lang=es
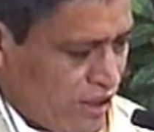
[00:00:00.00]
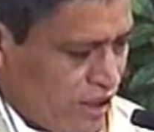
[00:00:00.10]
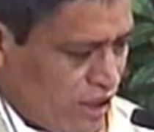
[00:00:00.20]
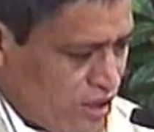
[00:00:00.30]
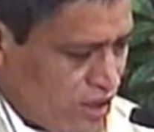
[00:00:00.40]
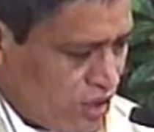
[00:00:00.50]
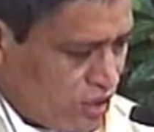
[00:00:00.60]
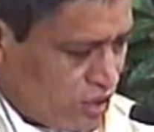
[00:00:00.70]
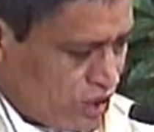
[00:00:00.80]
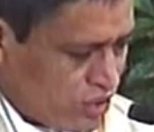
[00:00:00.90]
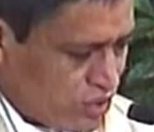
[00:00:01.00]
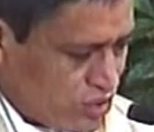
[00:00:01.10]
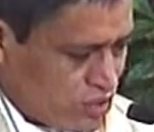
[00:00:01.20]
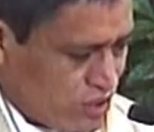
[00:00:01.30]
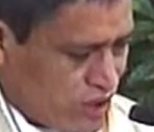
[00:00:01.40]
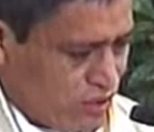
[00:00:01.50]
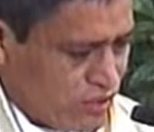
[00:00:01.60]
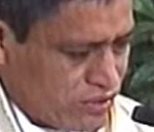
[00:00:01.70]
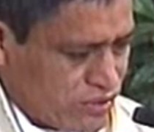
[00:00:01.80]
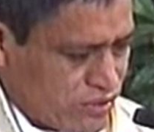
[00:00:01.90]
y lleno de consuelo.
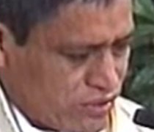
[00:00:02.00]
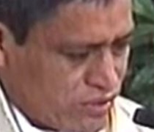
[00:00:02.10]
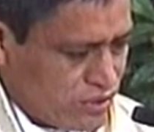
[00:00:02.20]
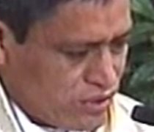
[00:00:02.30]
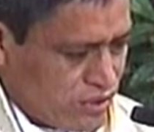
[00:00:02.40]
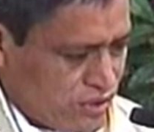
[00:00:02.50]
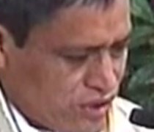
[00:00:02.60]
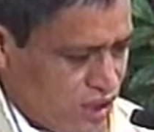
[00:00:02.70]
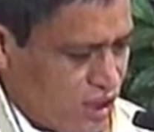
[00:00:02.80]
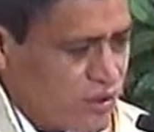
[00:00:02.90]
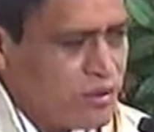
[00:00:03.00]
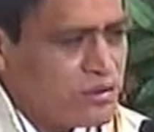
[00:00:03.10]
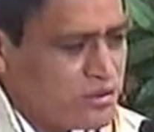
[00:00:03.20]
Lleno.